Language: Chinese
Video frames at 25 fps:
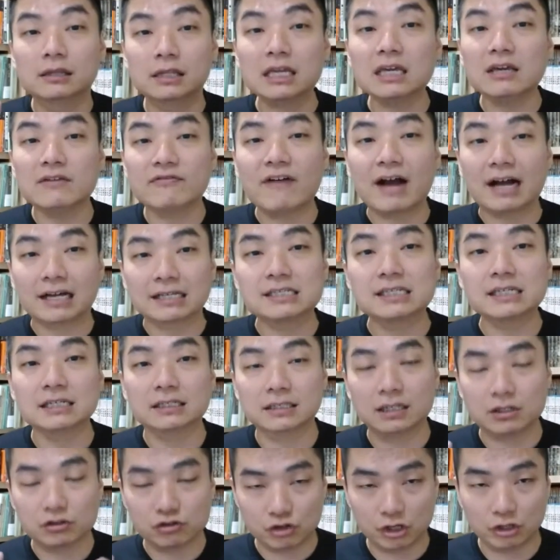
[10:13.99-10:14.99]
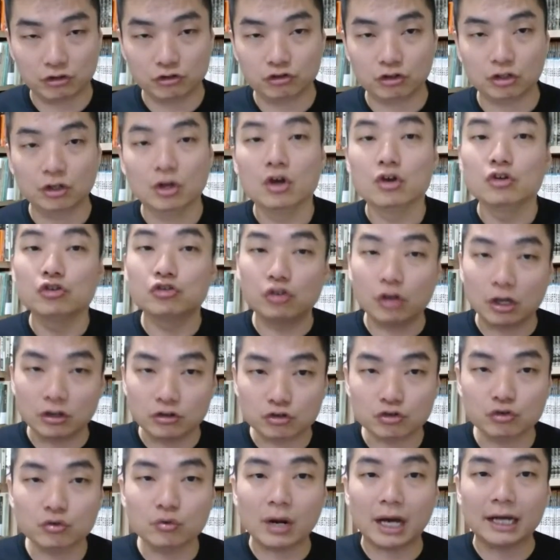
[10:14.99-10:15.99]
地方性的选举
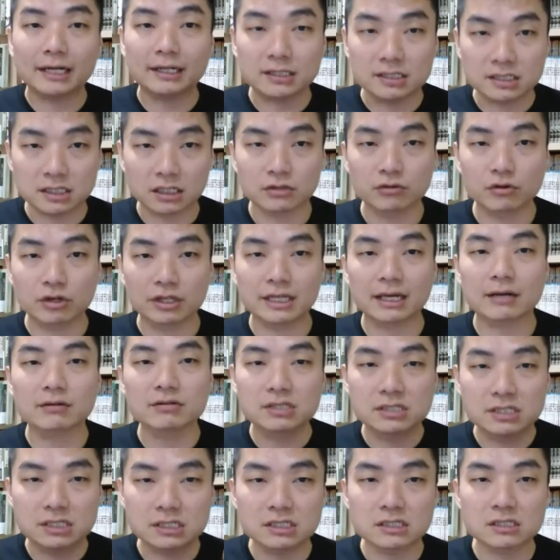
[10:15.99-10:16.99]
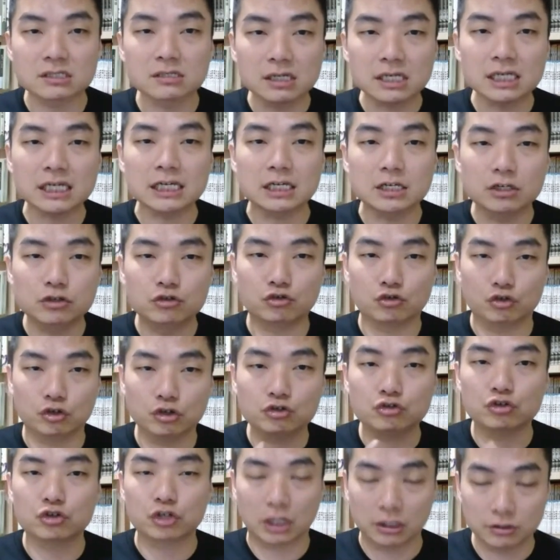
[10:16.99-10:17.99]
选出来的成员叫咨议
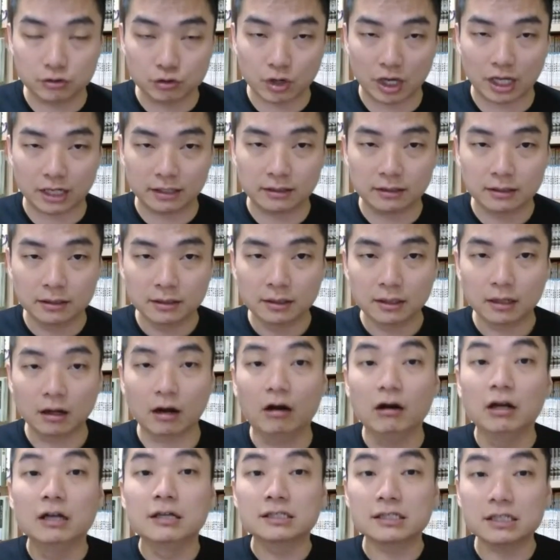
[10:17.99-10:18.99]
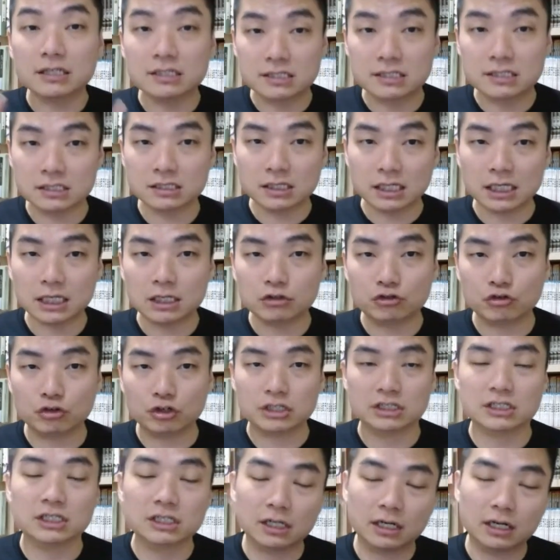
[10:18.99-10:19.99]
局成员哦，这咨议
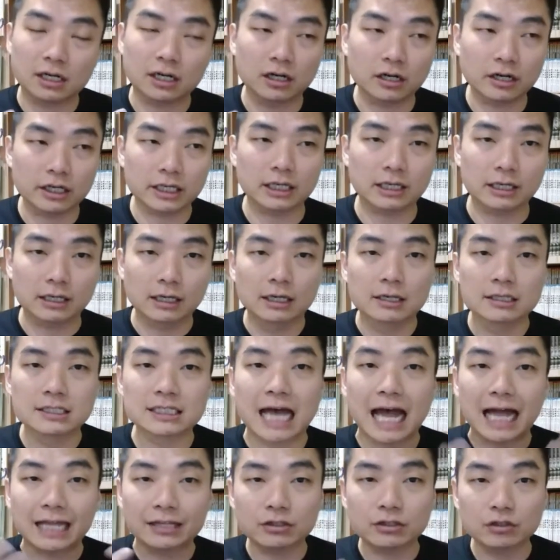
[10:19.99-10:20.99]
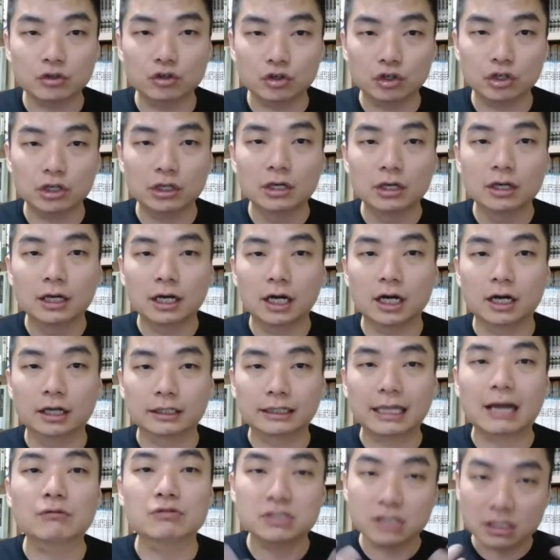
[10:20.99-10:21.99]
局是可以参与
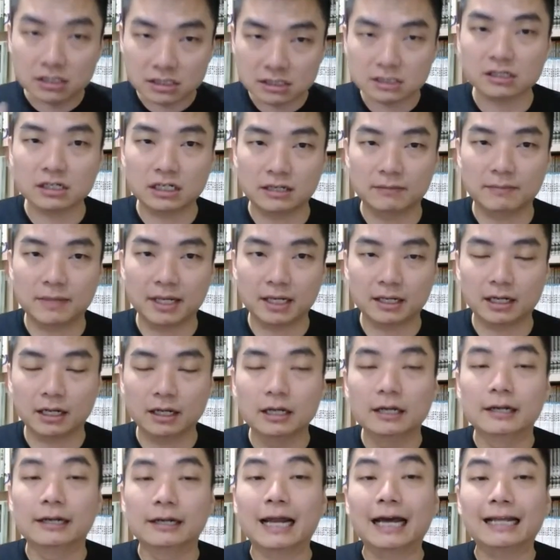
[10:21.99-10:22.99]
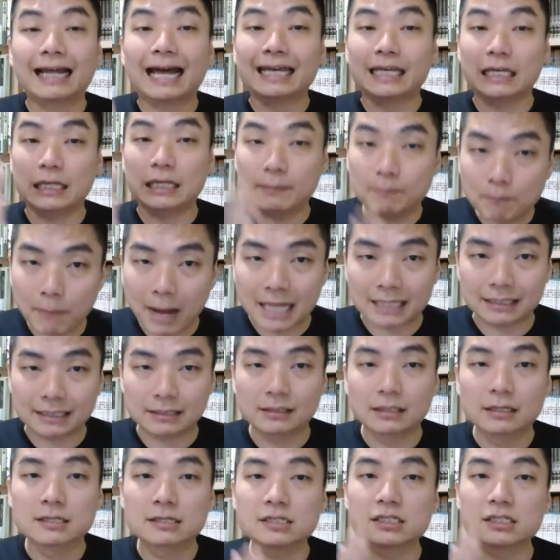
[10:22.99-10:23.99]
呃到政治里面的。那它一
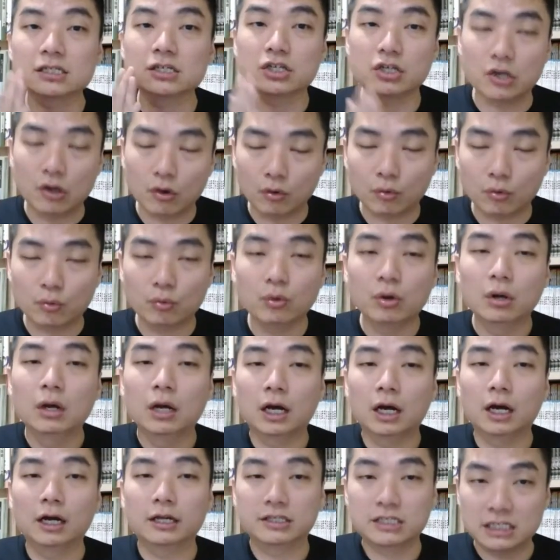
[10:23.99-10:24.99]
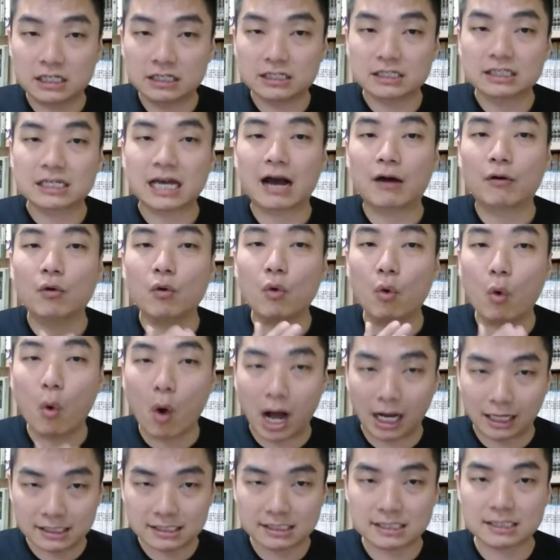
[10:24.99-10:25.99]
半是由呃清朝
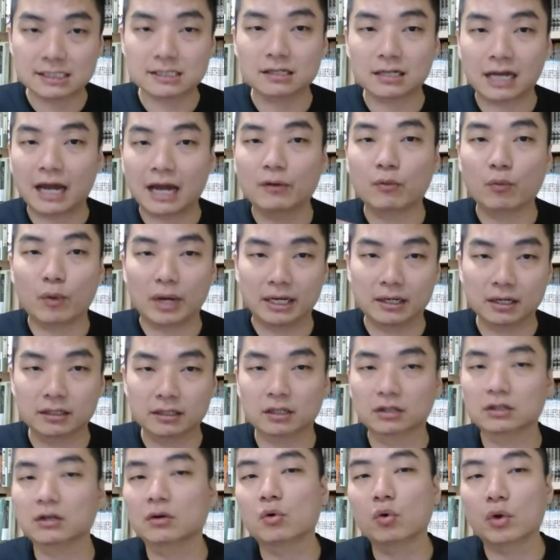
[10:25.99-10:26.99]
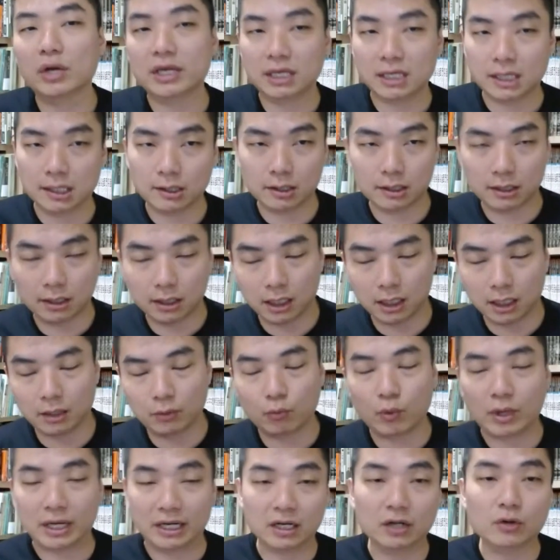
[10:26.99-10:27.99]
皇室来委任的，都会
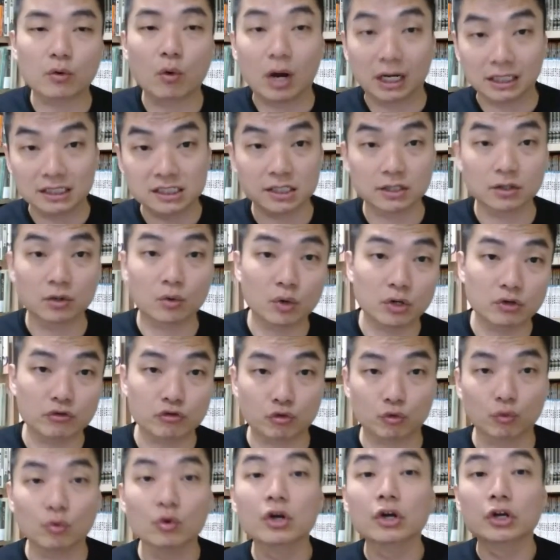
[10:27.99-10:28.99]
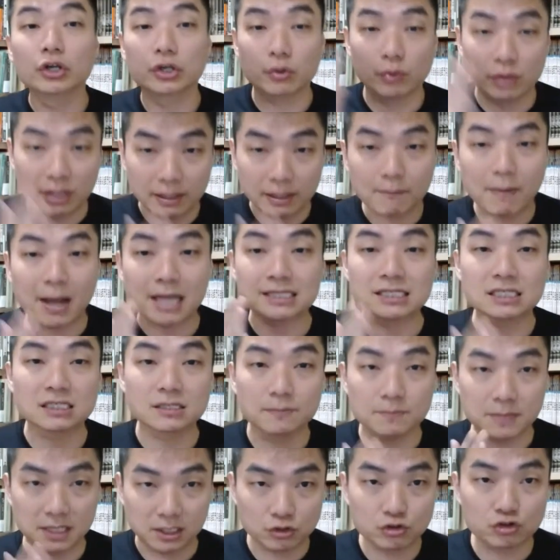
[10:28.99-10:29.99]
呃委任皇亲贵族，有一半
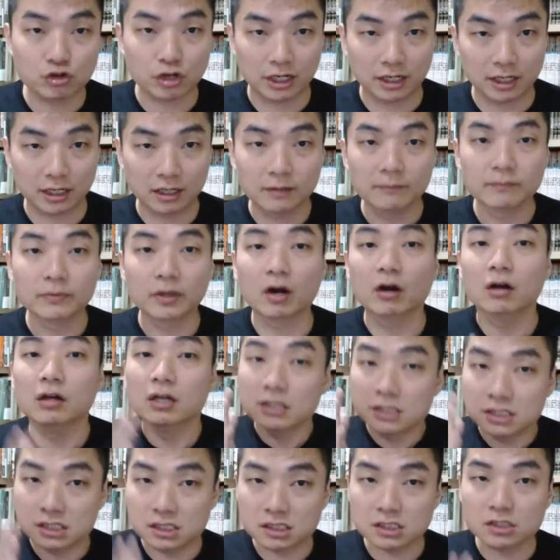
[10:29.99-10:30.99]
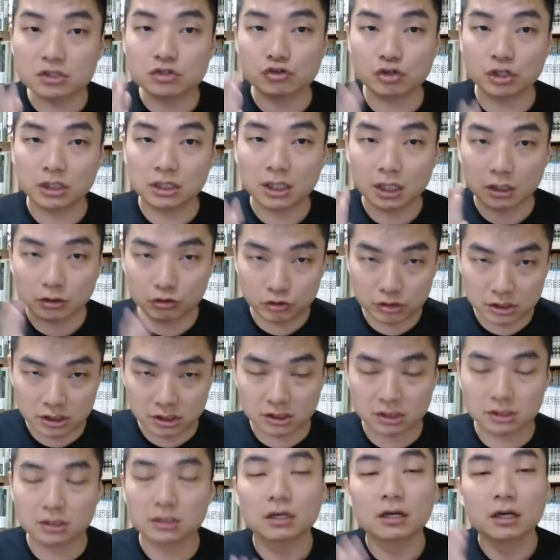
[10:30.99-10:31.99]
是民选的哦。咨询的
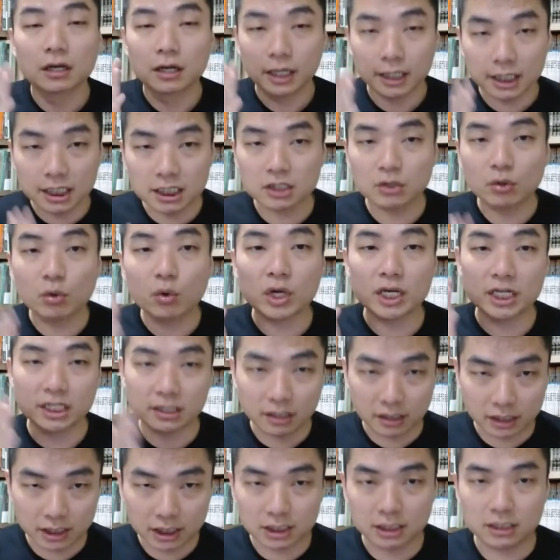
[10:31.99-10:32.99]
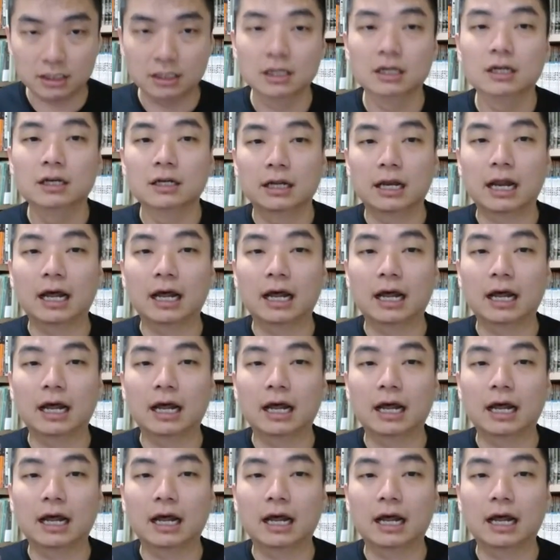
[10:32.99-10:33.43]
咨，议会的议。